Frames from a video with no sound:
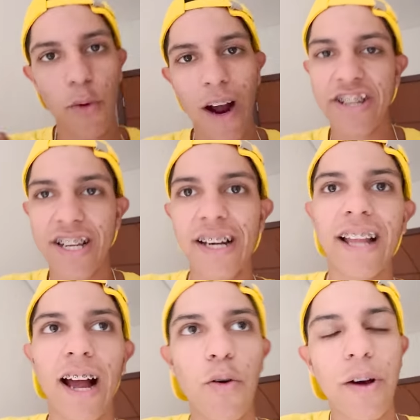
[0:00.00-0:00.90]
eu acho que ele
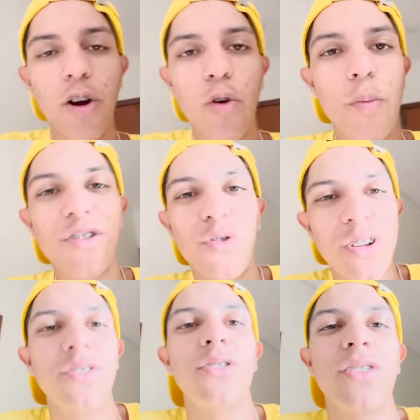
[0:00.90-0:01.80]
tá arrumando algumas
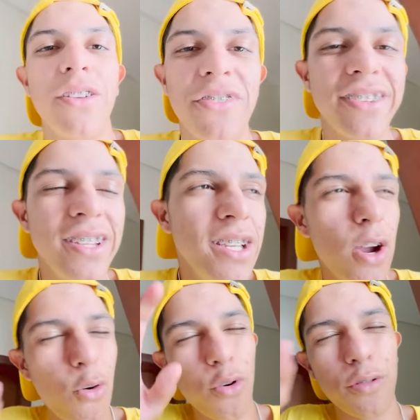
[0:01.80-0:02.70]
coisas do da vizinha,
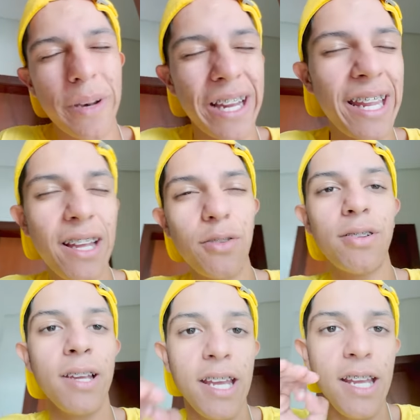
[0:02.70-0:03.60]
alguns brinquedos.
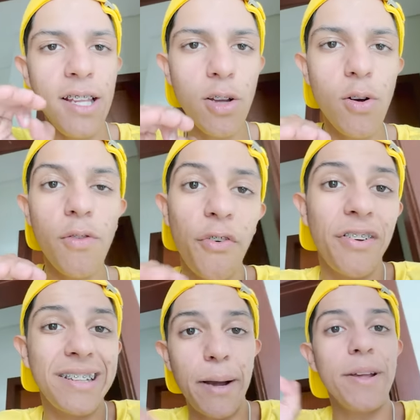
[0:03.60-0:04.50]
Então eu vou
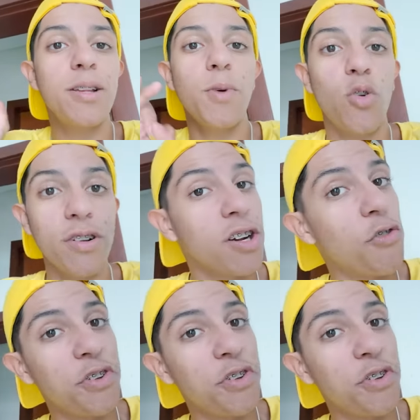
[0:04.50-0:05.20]
fazer a mesma coisa que eu